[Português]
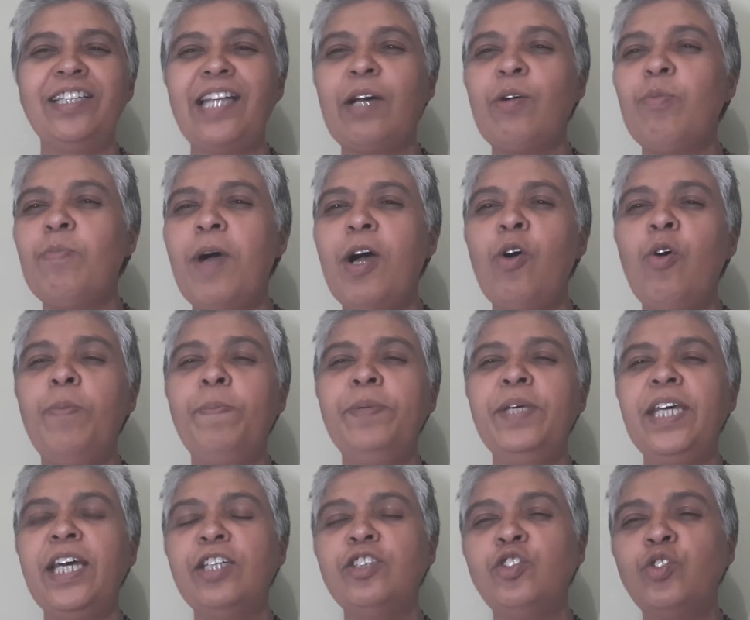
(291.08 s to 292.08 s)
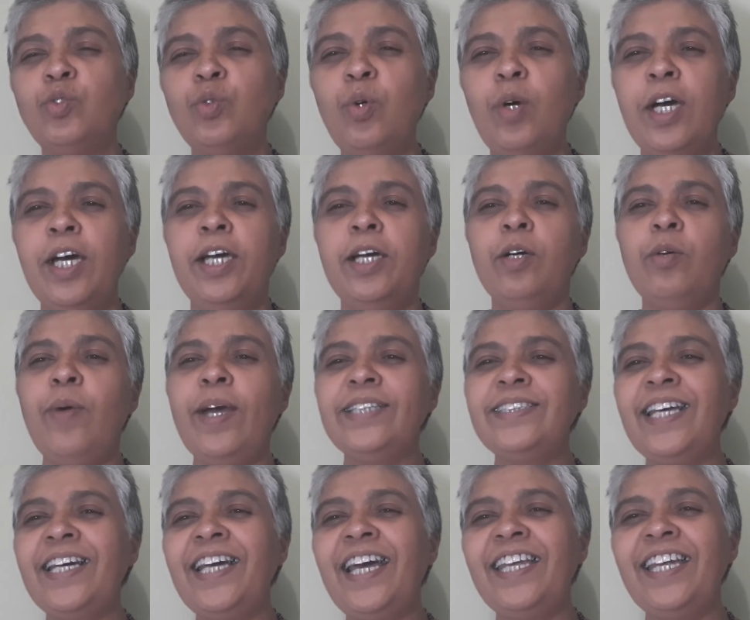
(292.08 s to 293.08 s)
tá com uma roupinha azul com
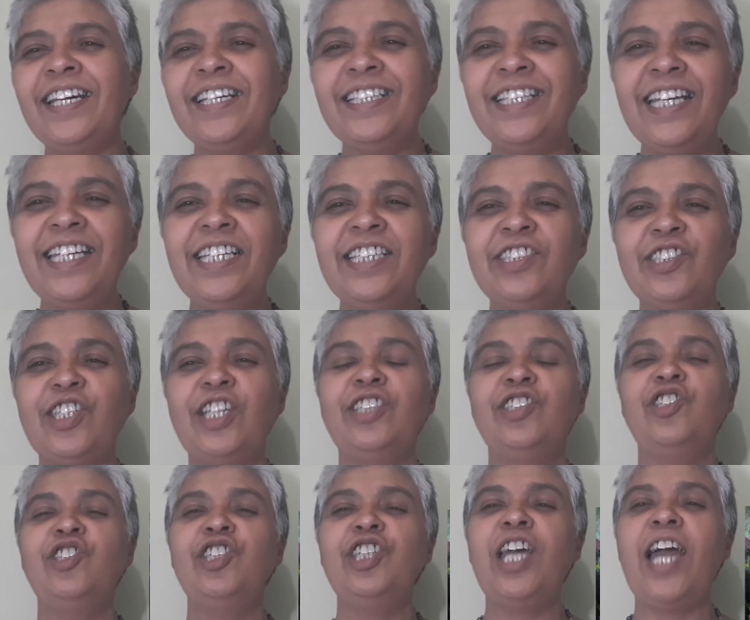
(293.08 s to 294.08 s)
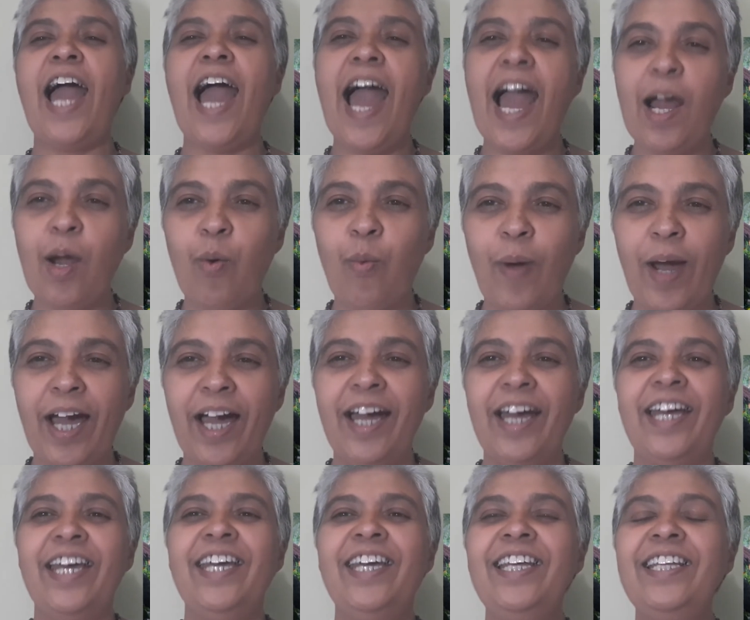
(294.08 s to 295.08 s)
essas características de água.
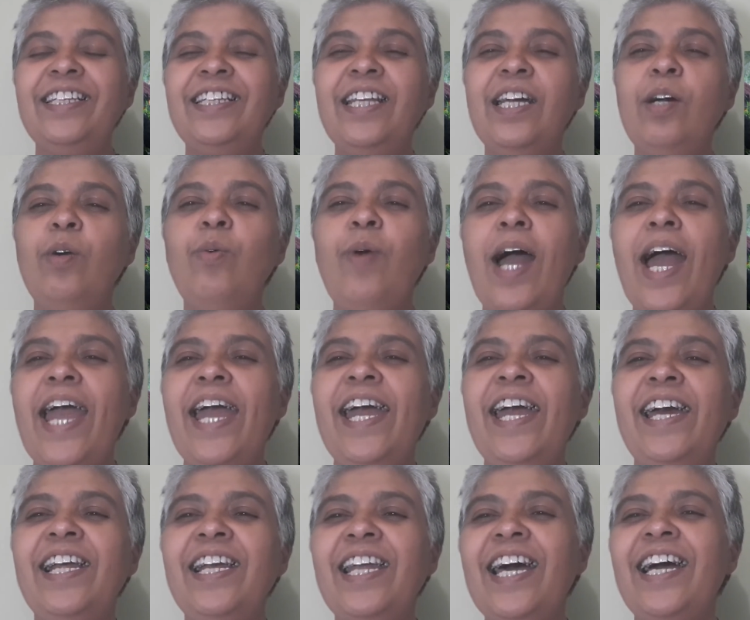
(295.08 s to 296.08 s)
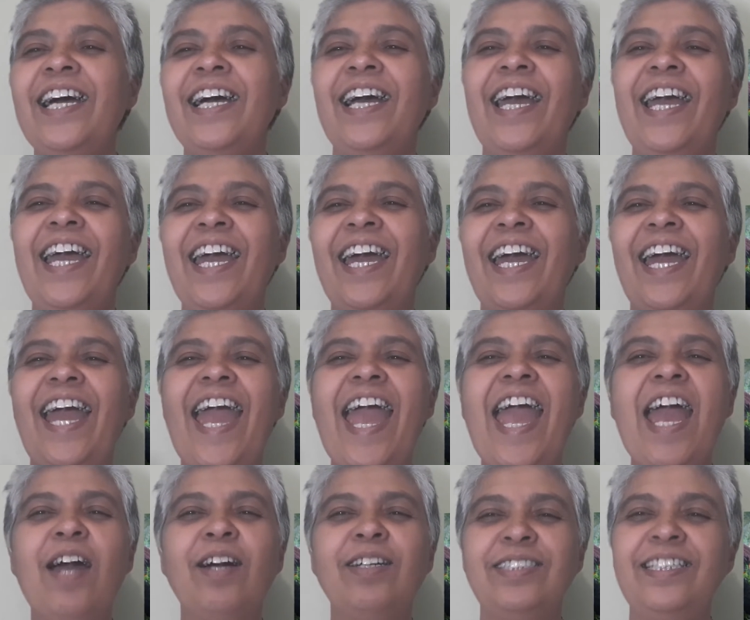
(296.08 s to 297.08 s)
Então ela
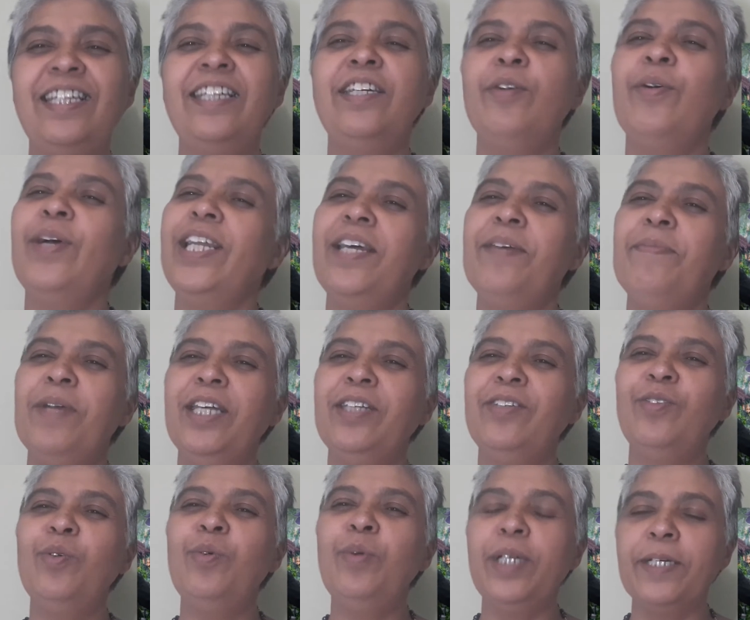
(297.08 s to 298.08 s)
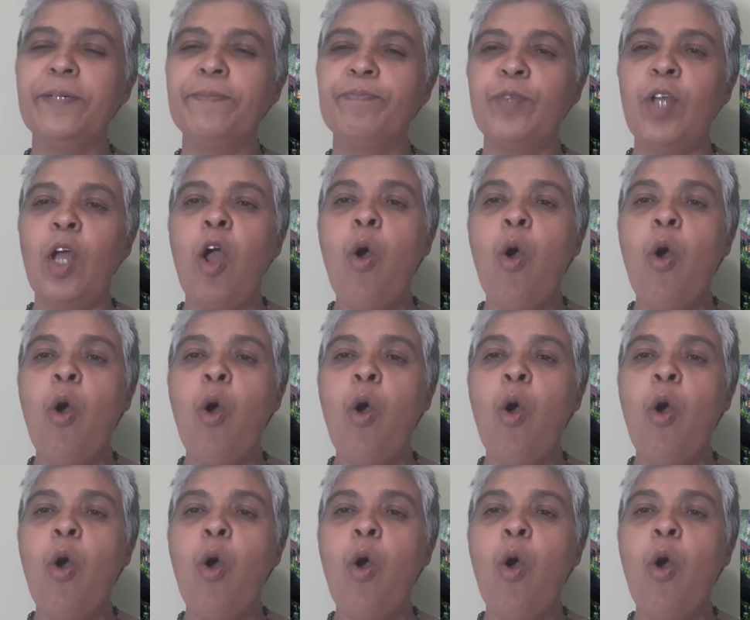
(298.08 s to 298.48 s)
é, seria o elemento Yin.